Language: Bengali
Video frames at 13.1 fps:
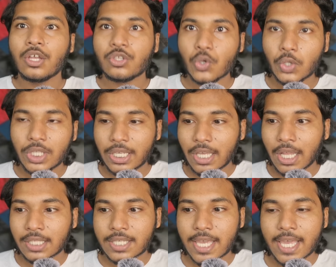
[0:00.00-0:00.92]
যদি
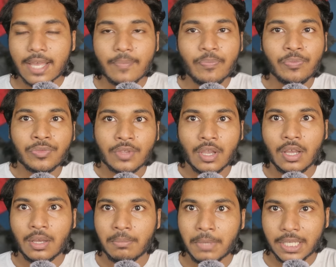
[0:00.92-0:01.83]
আজকে
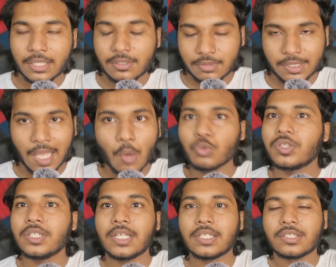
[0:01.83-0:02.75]
মানে সাউথ
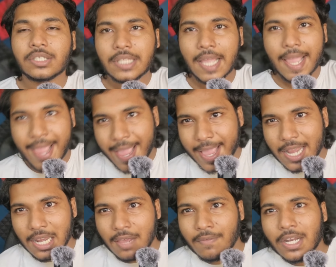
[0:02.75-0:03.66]
ইন্ডাস্ট্রিতে এই
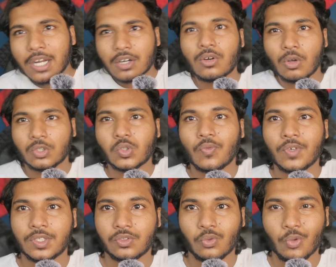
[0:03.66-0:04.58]
লেভেলের ক্রস
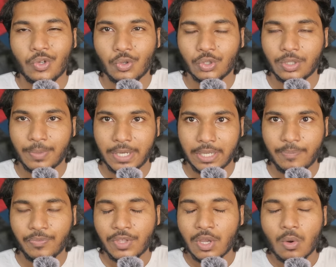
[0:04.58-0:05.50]
ওভার্স তৈরি হতে পারে
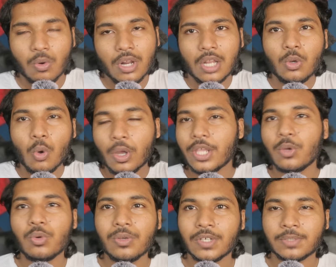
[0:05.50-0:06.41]
ওরা লোকি
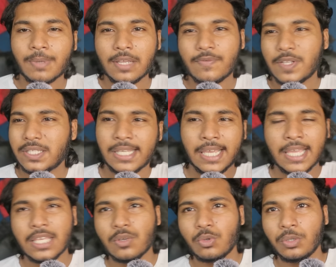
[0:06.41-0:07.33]
ইউনিভার্স বানিয়ে ফেলছে
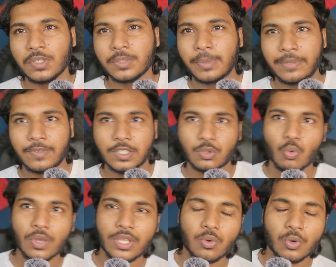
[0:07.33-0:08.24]
এই ইউনিভার্স বানিয়ে ফেলছে
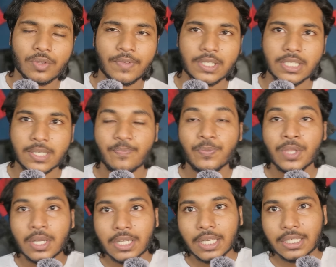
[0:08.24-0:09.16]
ওই ঘুরে ফেলছে
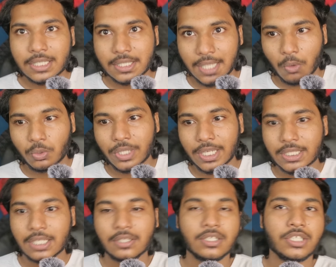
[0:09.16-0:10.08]
ঠিক আছে সাউথে
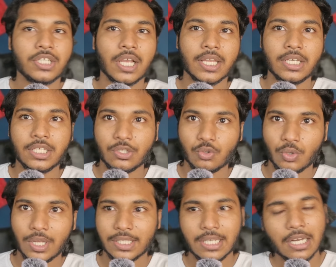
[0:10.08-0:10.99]
আজকে তৃষাকে নিয়ে
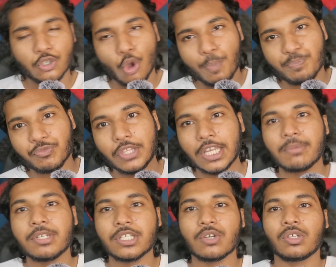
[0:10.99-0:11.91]
চলে আসছে আর সব থেকে
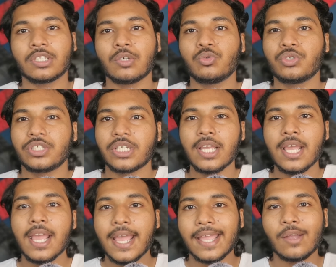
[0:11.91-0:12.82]
বেশি কথা উঠছে
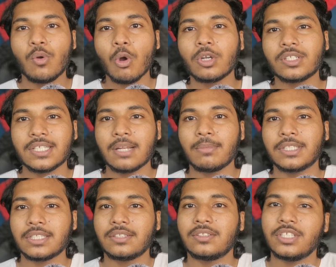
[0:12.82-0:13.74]
এই গোট
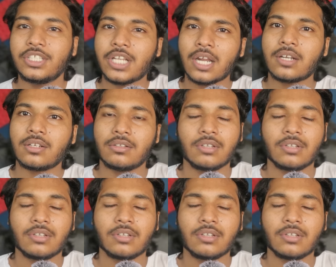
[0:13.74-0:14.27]
সিনেমাতে তৃষার